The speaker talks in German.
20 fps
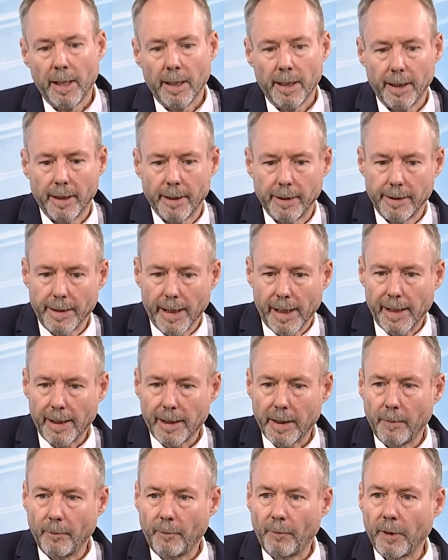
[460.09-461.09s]
äh,
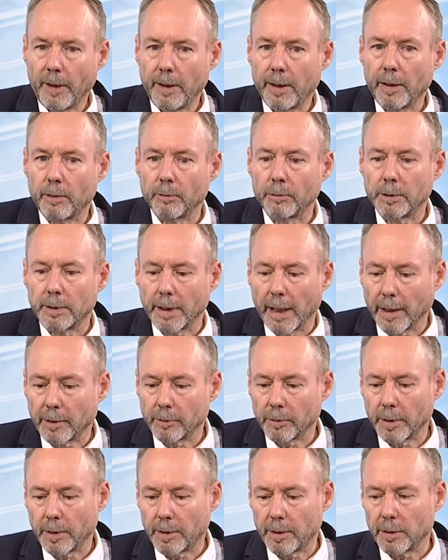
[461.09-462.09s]
nachempfindet und
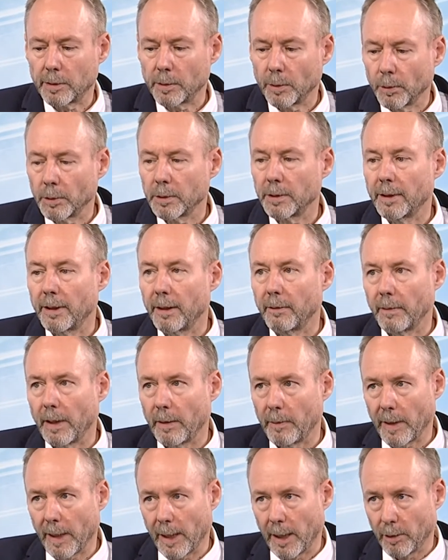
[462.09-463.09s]
dadurch das
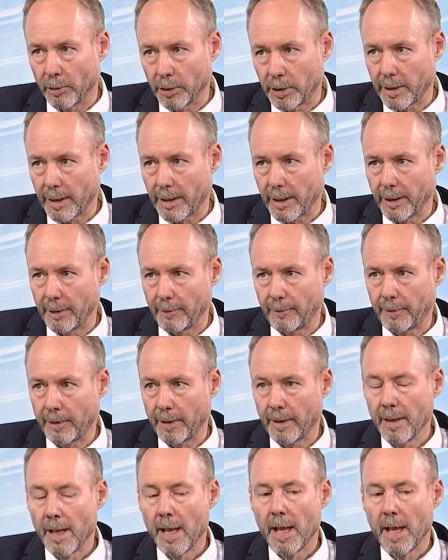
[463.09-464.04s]
Hodengewebe ausreift.